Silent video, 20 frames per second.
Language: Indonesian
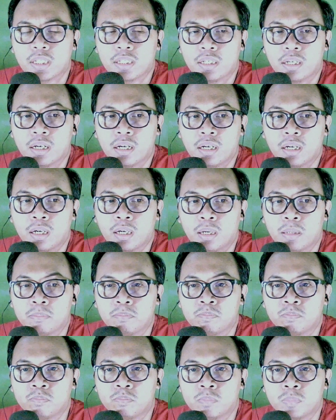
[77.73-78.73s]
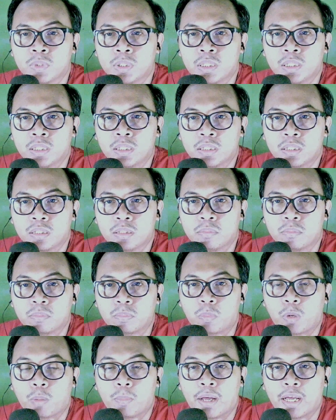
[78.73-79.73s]
um,
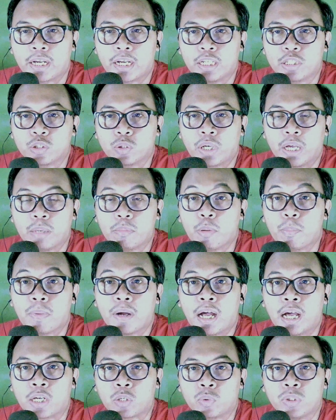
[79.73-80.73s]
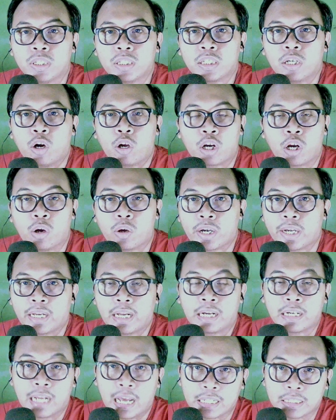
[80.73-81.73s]
kemarin itu kayak mempengaruhi ke
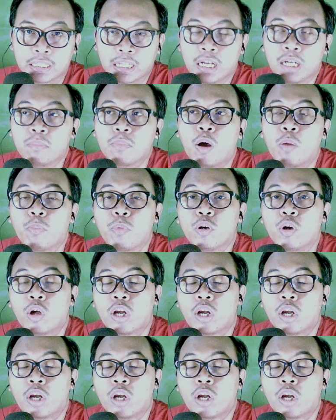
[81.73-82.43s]
orang-orang yang datang maupun